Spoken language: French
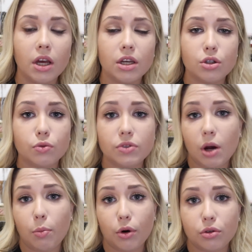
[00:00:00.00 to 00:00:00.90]
et je trouve ça
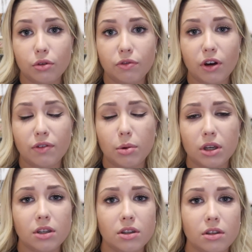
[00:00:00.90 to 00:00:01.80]
important de faire
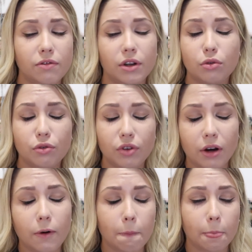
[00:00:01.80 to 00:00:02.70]
fabriquer des enfin de
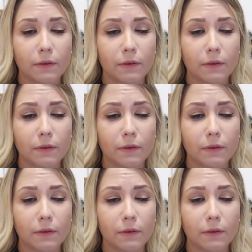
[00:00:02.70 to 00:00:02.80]
faire euh,